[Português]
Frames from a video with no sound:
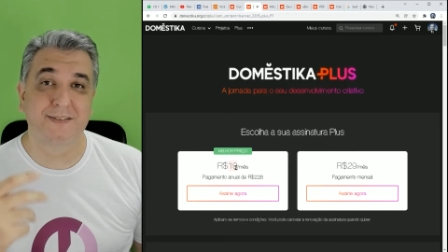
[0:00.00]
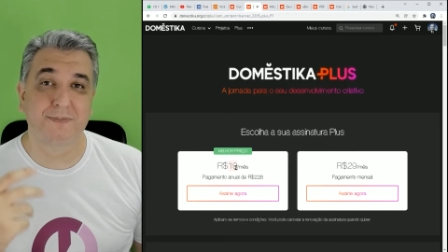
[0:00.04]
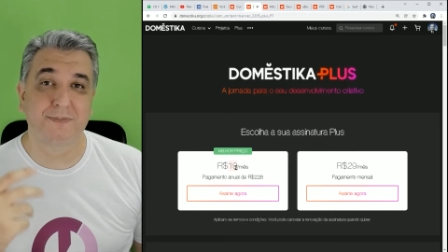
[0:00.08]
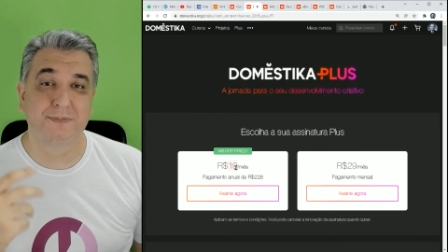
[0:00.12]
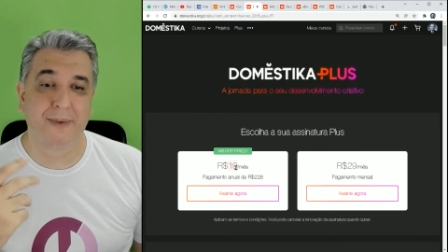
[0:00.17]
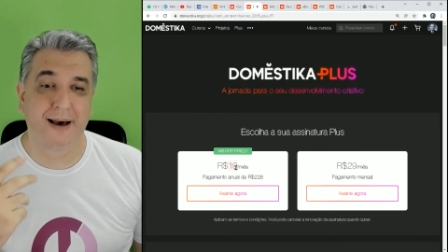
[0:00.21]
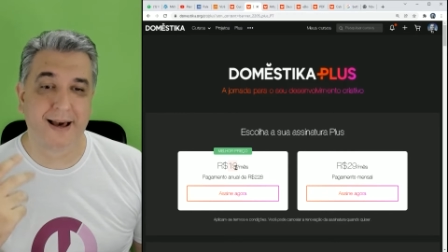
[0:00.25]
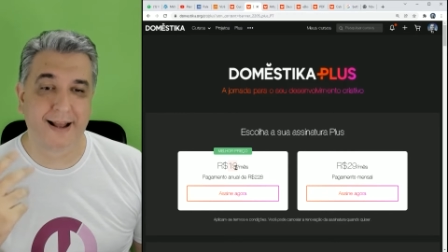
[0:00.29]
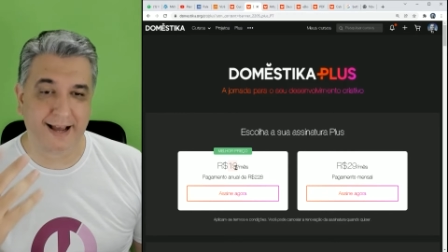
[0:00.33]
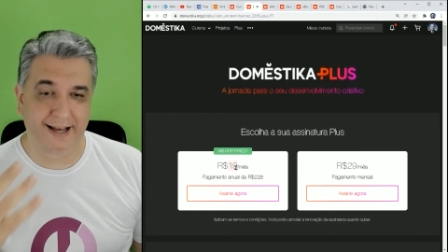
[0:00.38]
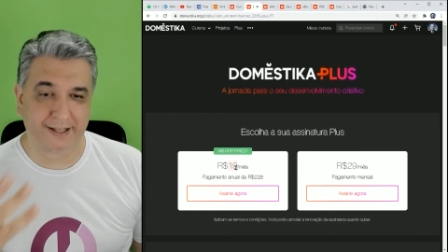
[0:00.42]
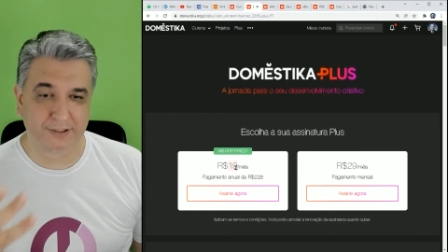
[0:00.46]

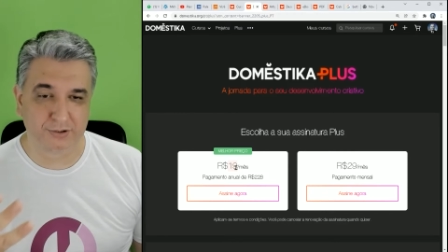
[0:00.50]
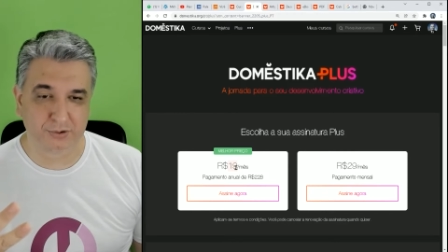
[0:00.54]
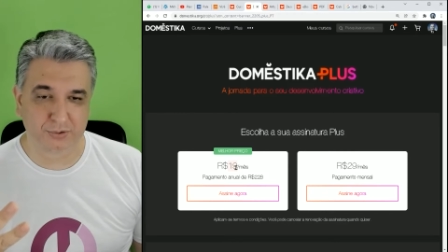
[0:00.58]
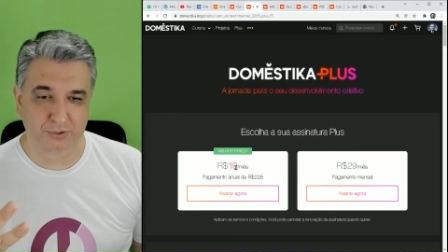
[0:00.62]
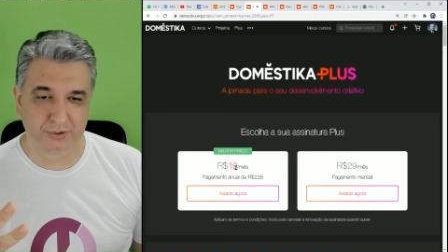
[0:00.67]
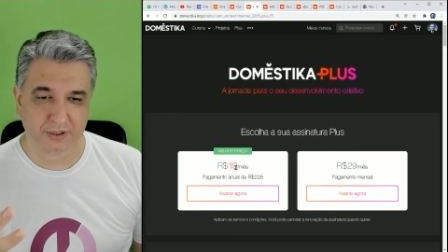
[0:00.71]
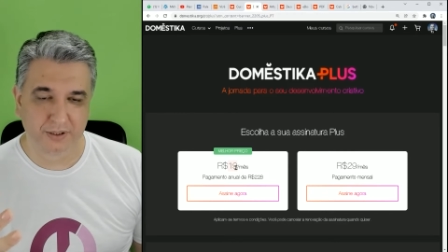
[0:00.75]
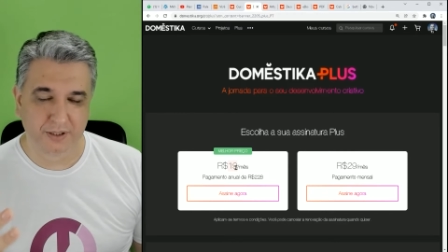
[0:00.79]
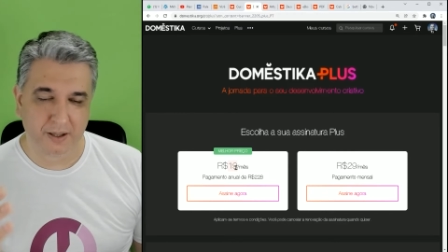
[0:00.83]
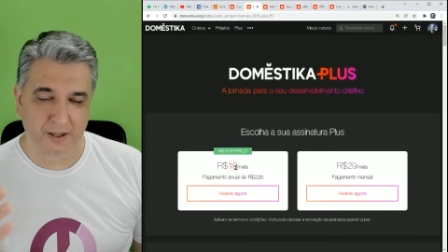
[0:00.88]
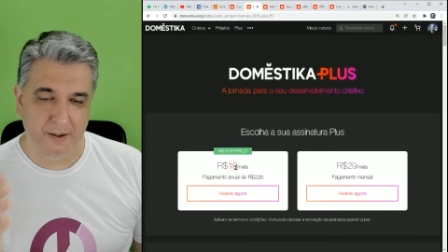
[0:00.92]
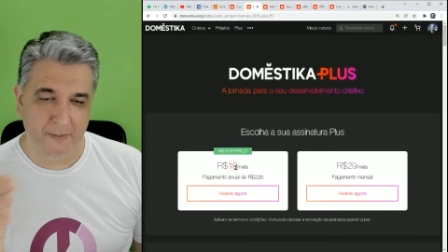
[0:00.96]
barato,
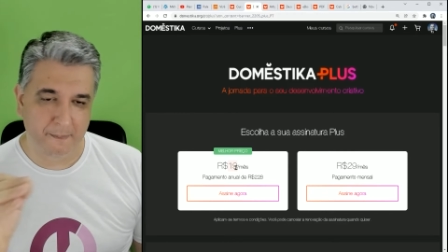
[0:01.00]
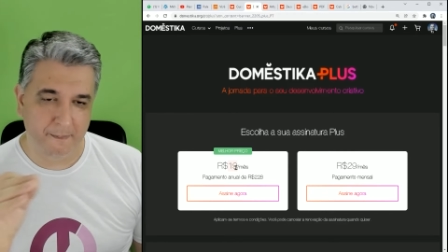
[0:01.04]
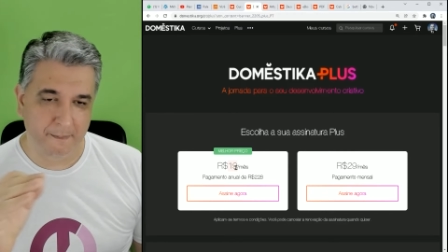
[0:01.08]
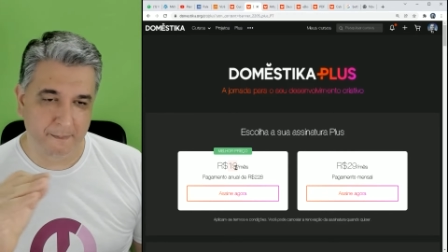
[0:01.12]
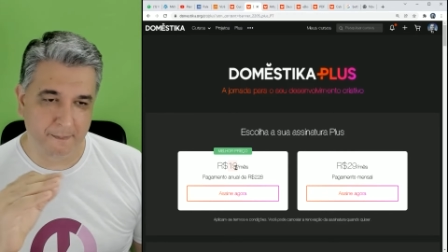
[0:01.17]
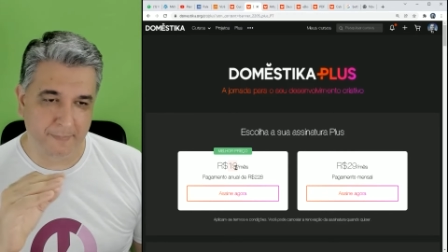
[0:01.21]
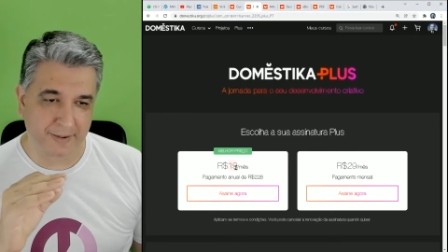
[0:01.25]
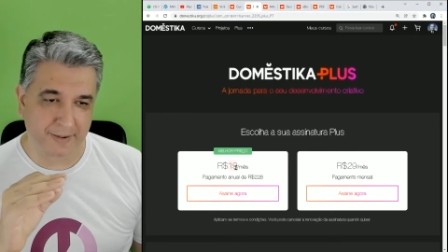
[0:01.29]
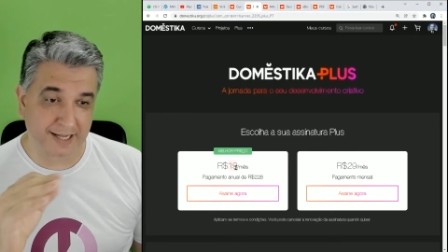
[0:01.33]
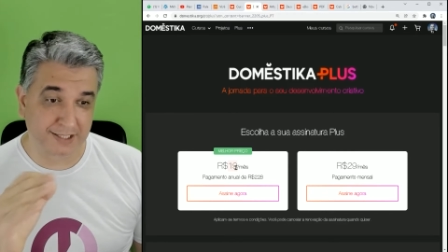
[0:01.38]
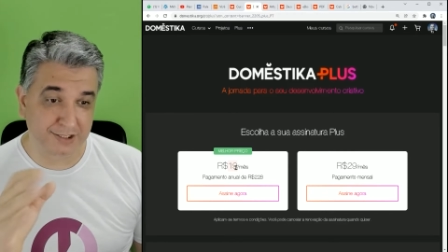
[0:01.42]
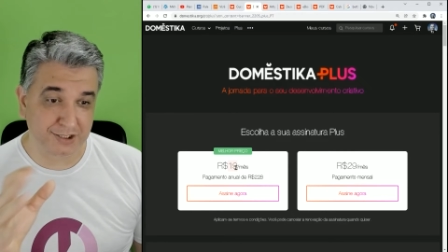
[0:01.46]

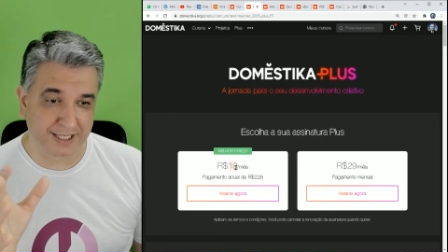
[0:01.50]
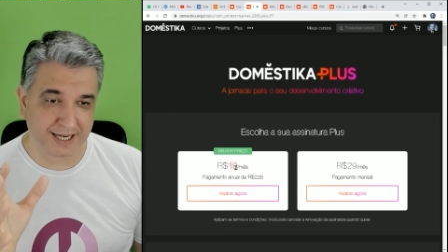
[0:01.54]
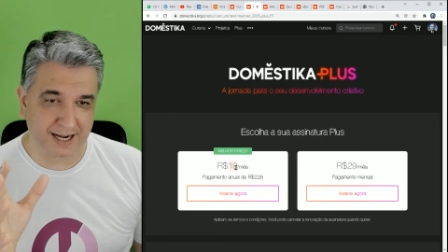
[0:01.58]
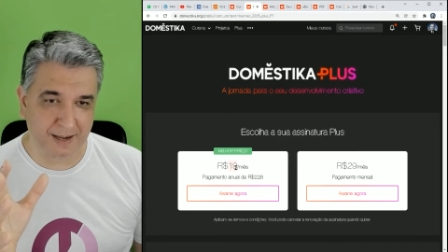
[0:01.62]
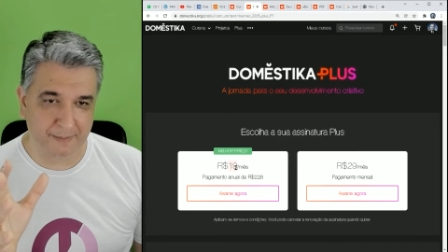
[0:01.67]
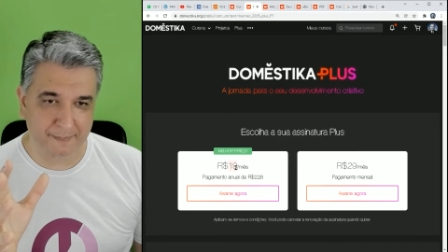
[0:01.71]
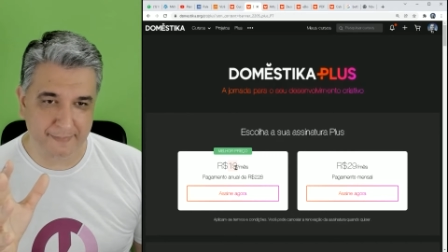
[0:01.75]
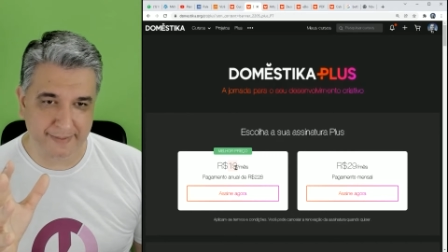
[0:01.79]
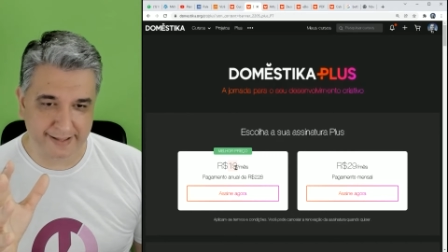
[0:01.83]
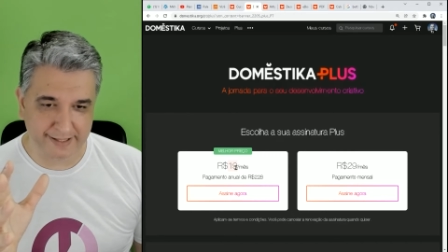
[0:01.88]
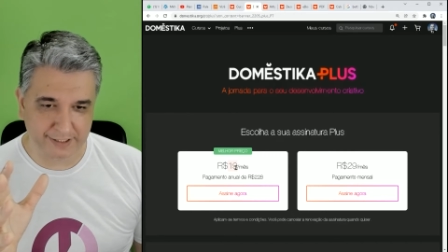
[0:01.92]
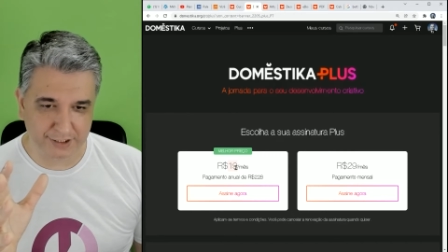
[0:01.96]

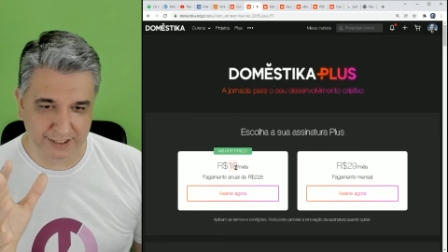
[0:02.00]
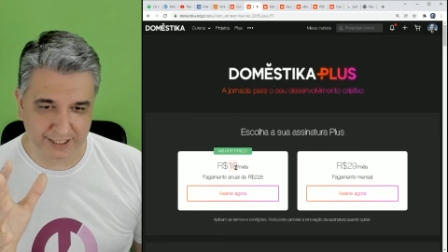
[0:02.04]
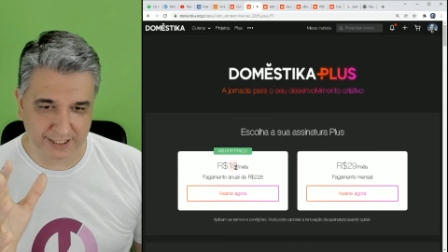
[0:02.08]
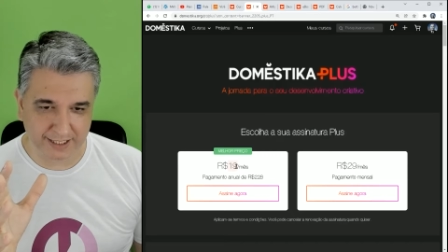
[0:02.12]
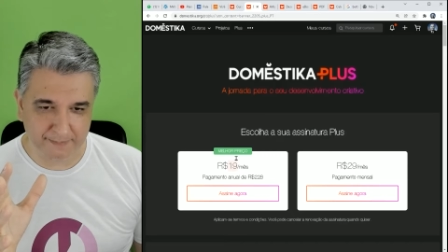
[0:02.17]
praticamente, né?